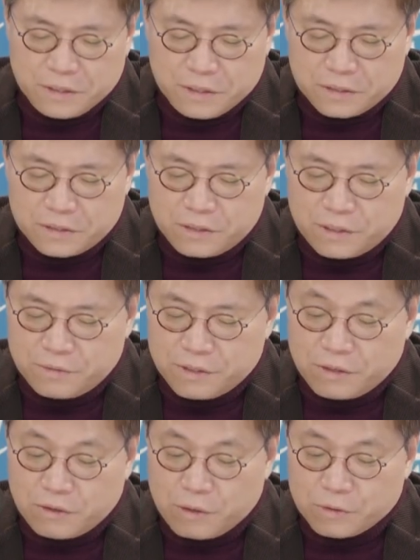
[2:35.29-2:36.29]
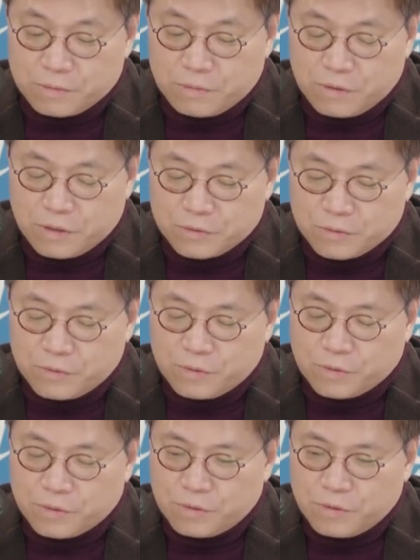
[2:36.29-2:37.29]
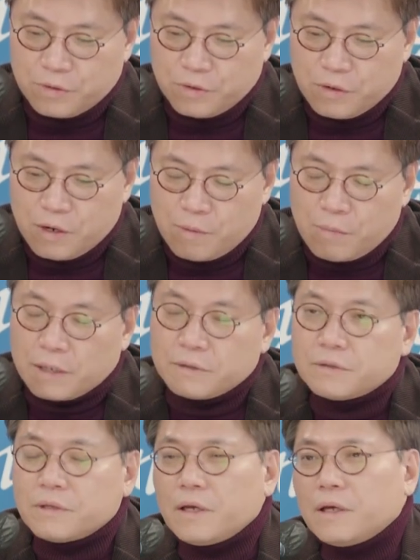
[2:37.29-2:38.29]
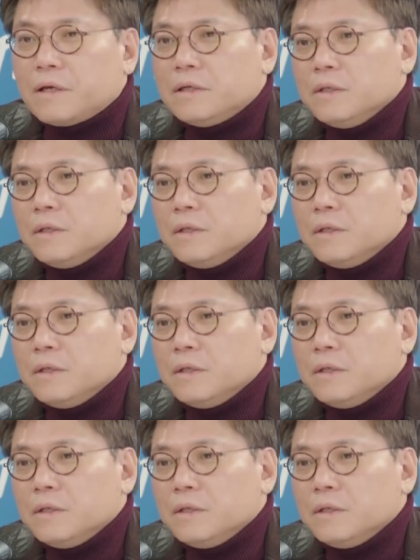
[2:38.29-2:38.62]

그 흐름을 이어가고 싶어가지고 봤는데